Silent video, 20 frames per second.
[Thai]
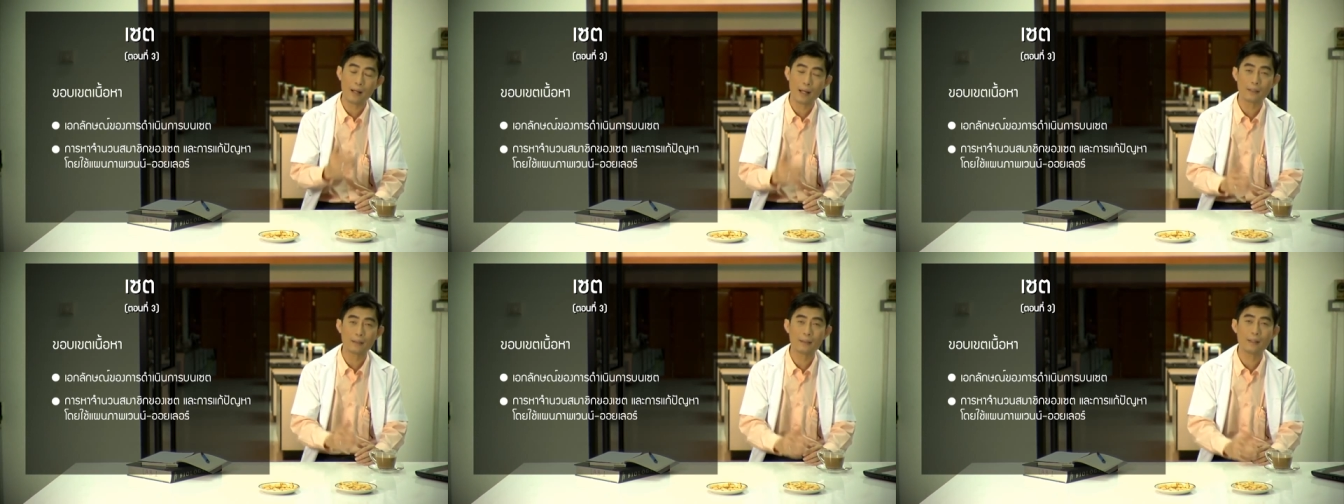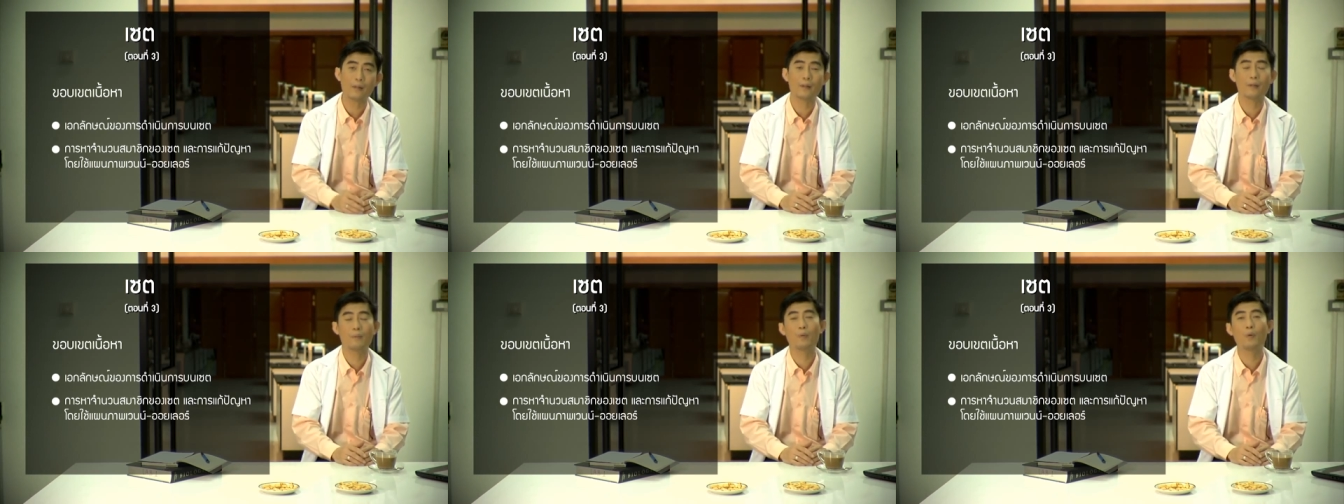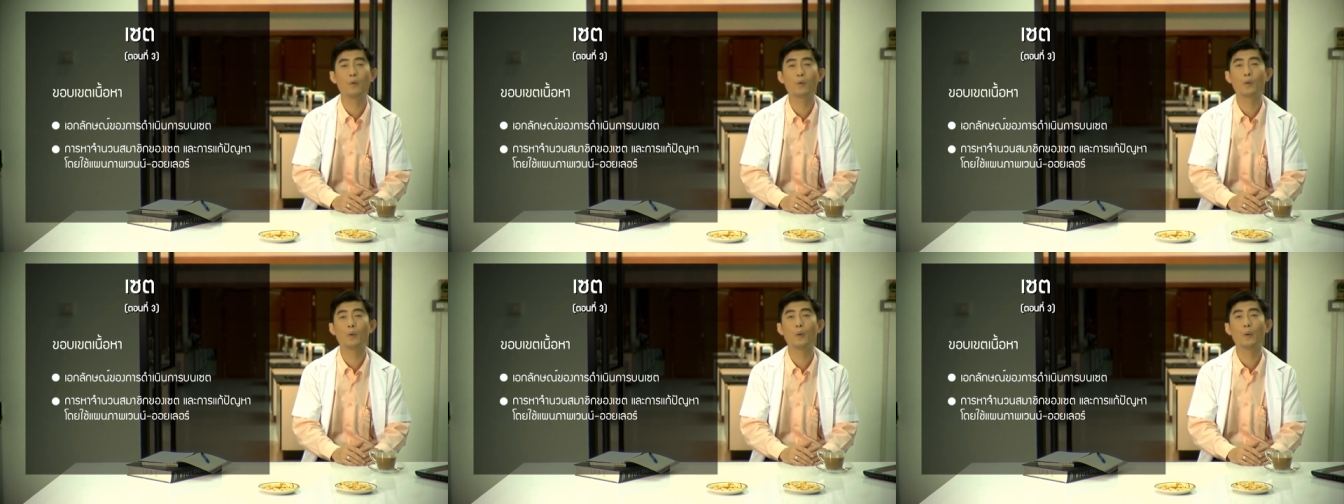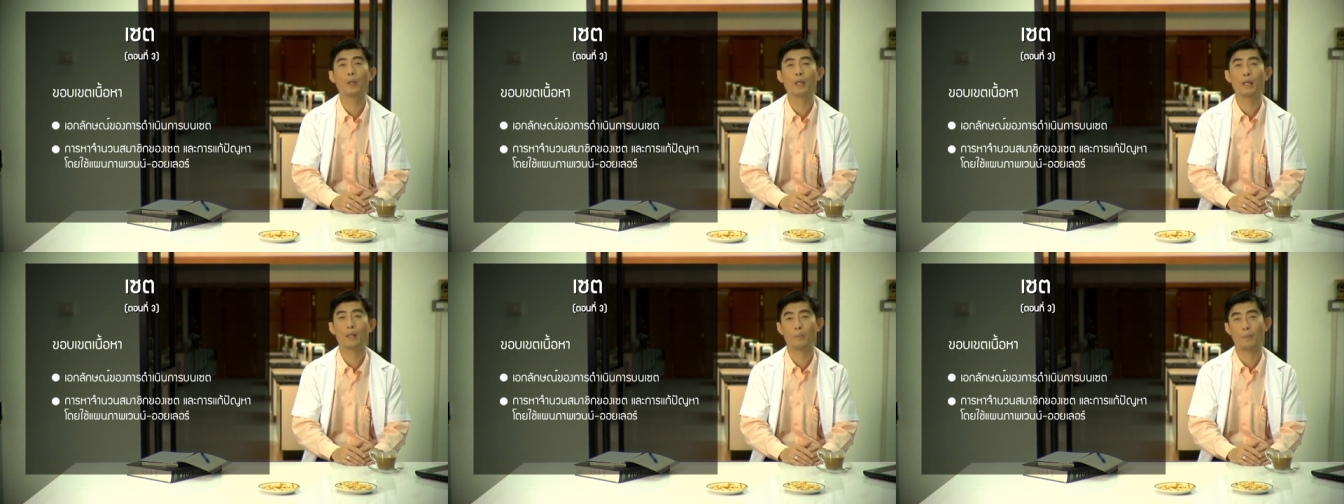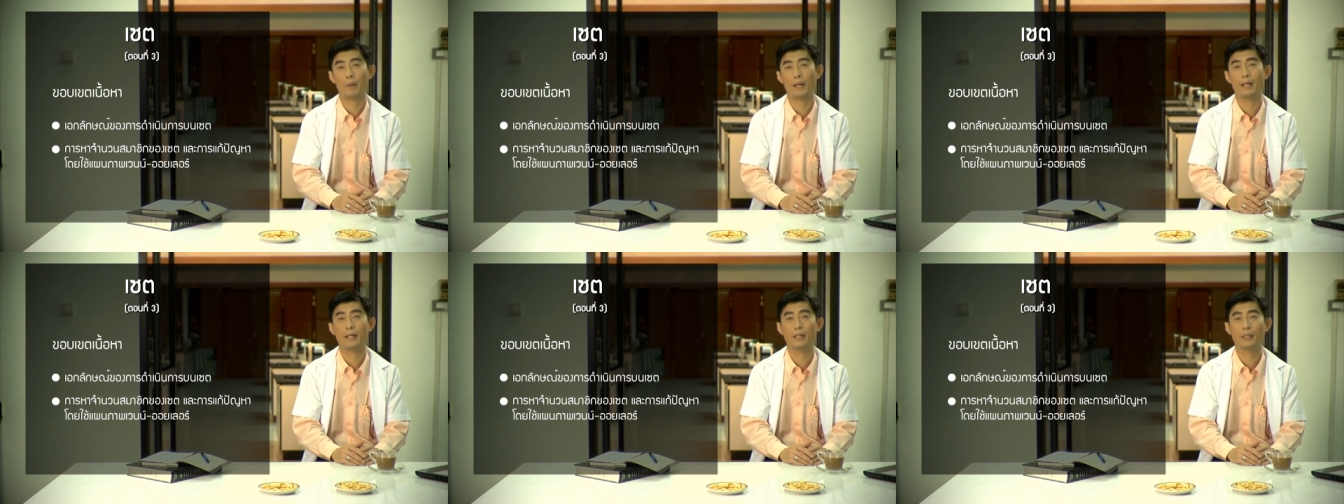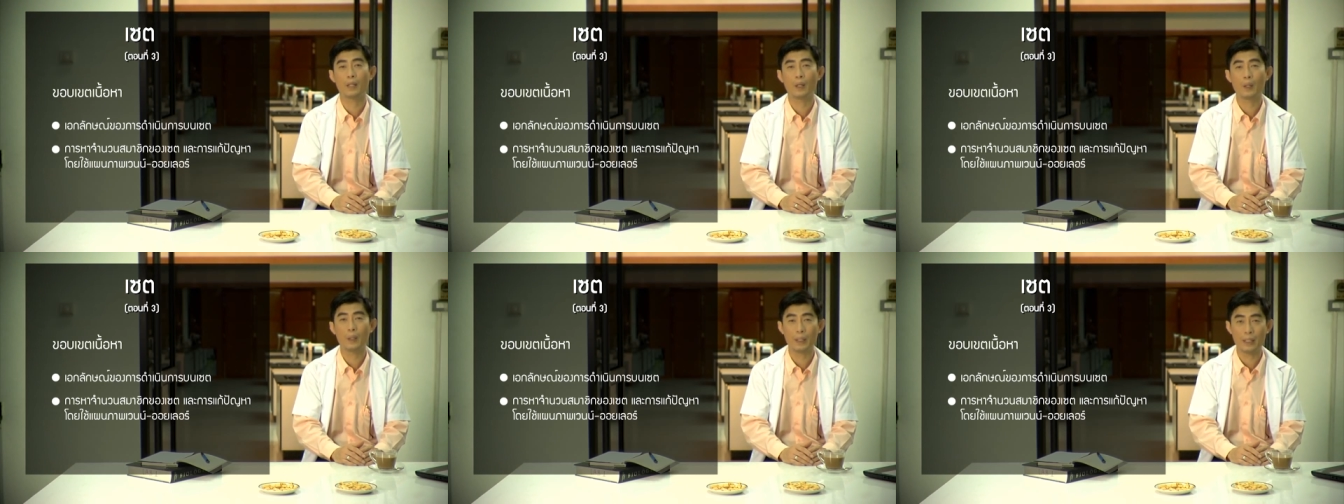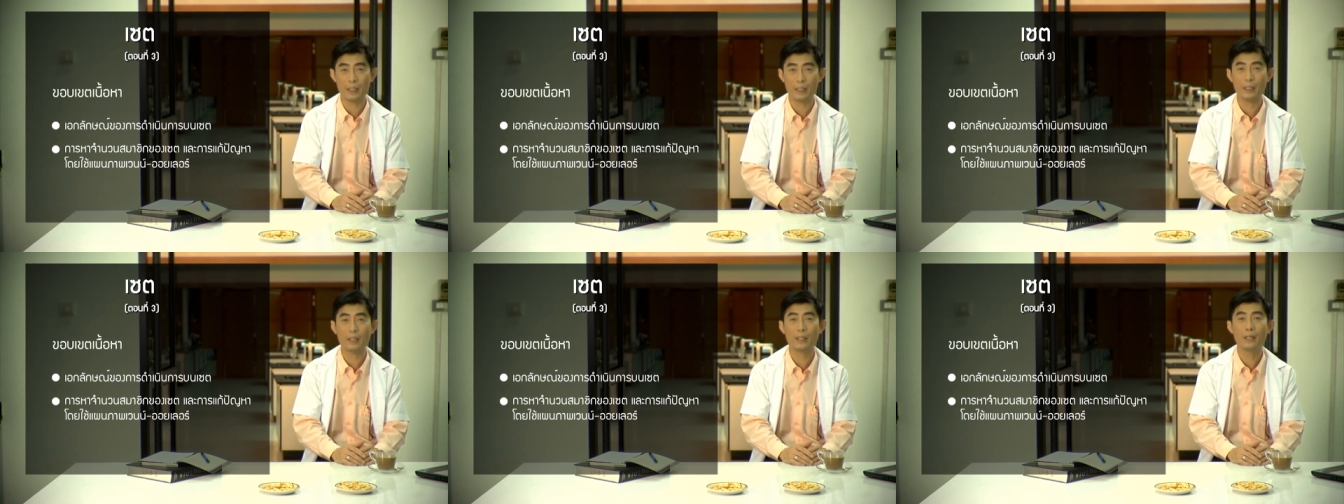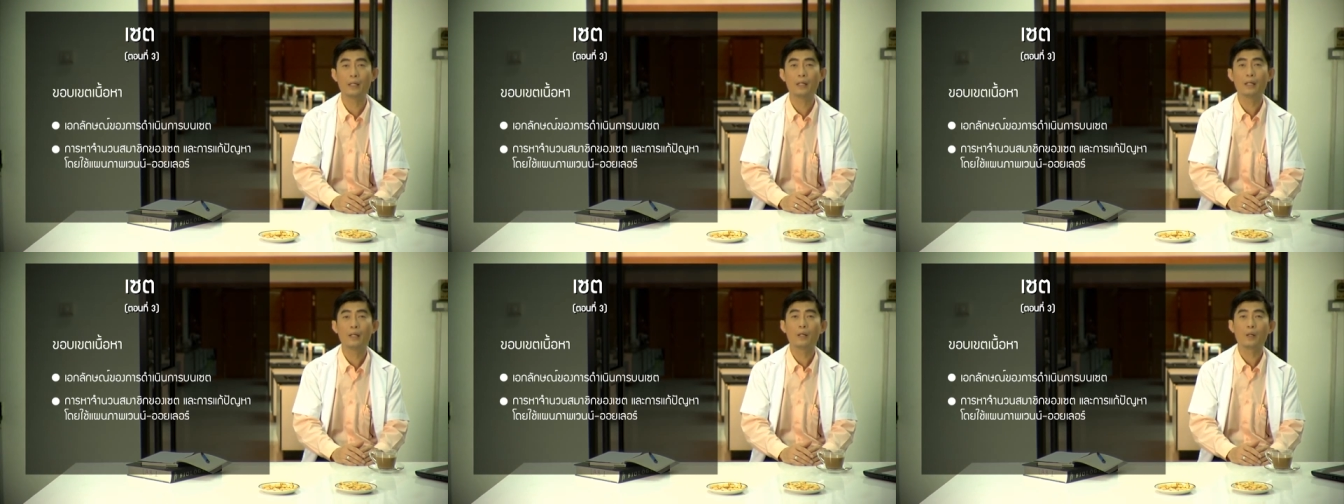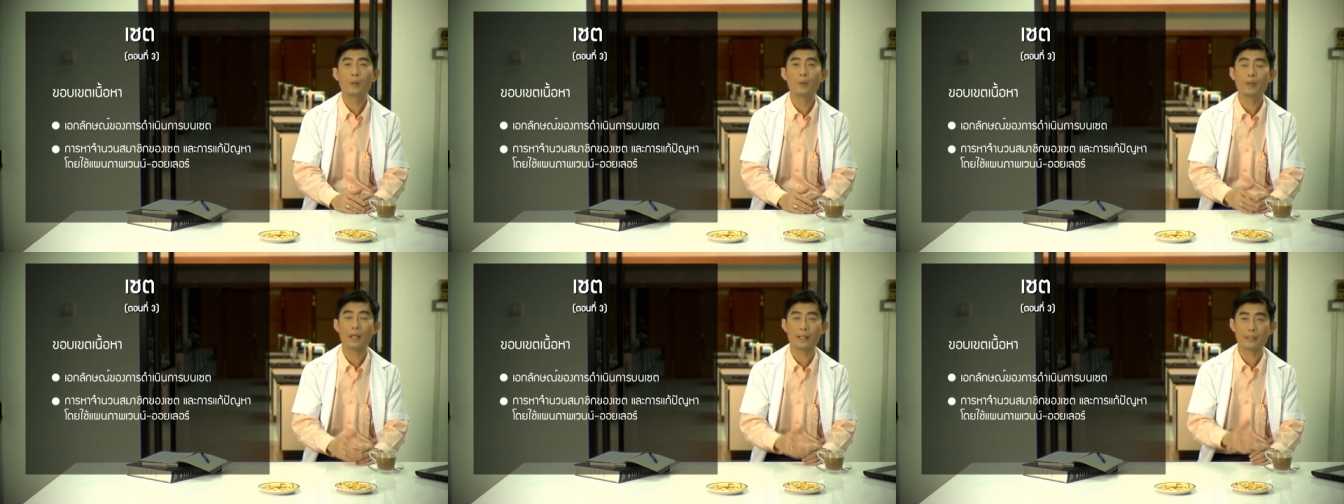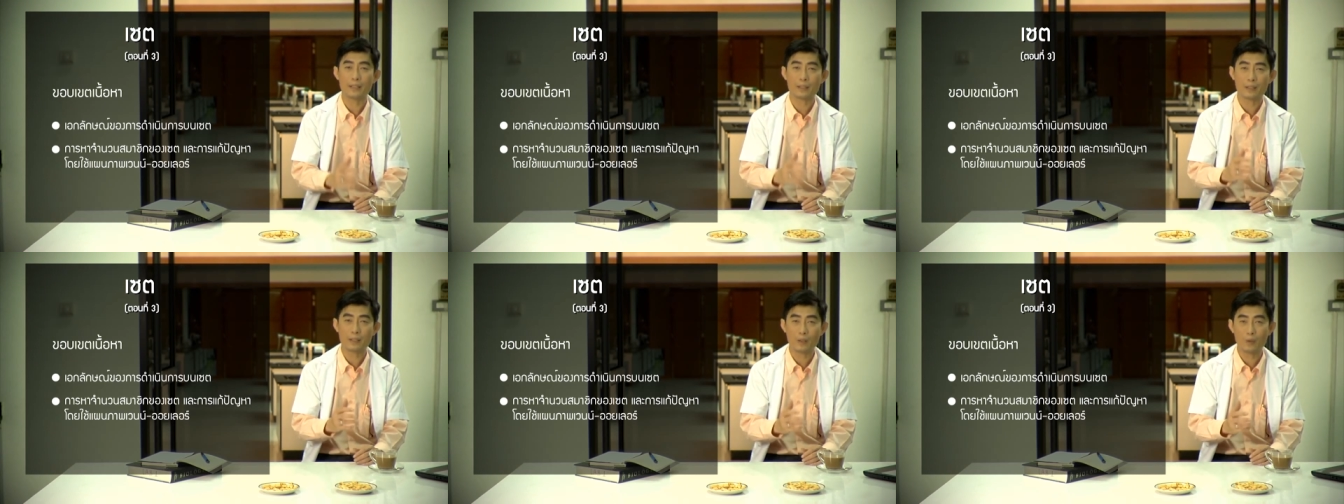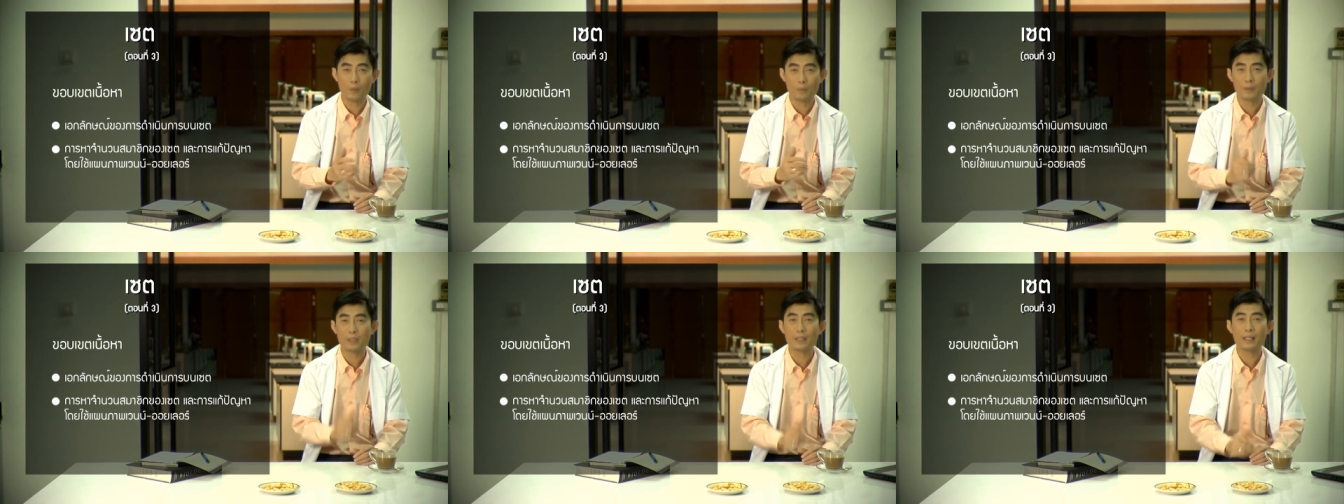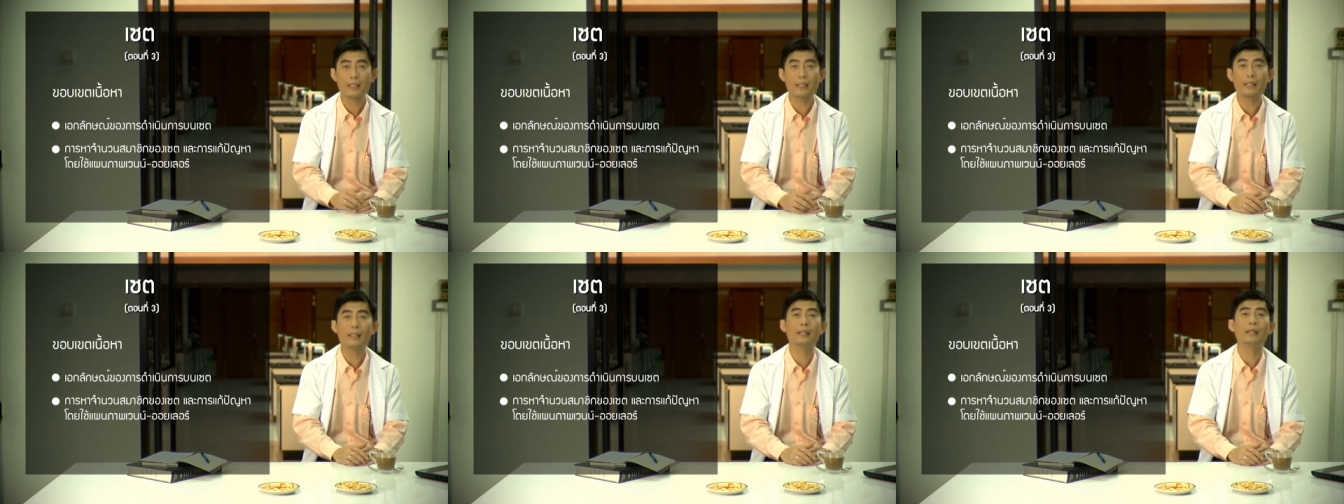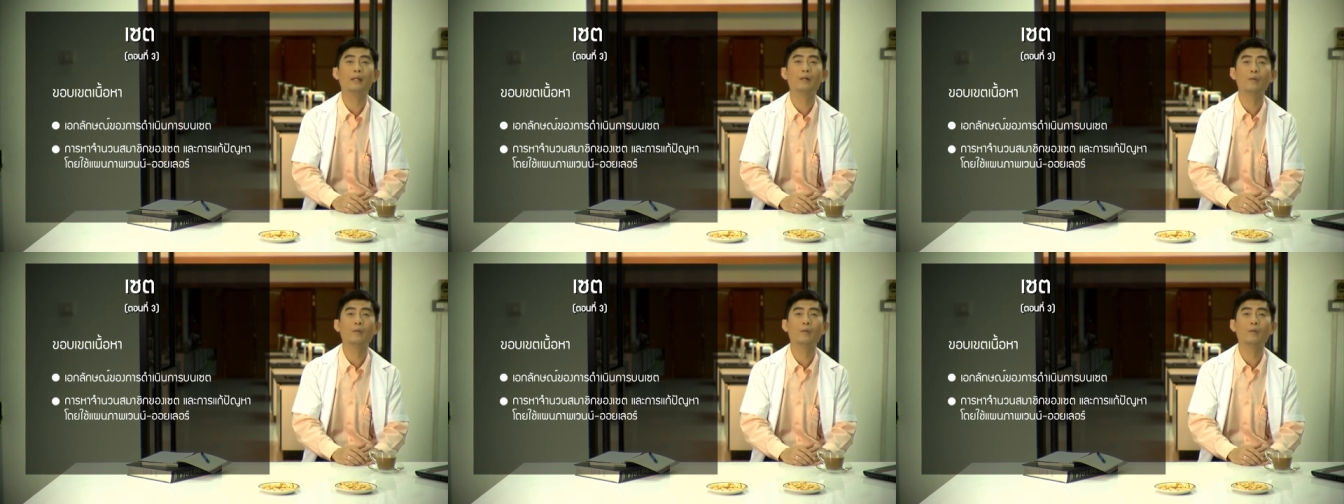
หลักๆ ที่เราได้พูดคุยกันไปในตอนนี้ครูอยากจะสรุปสักนิดห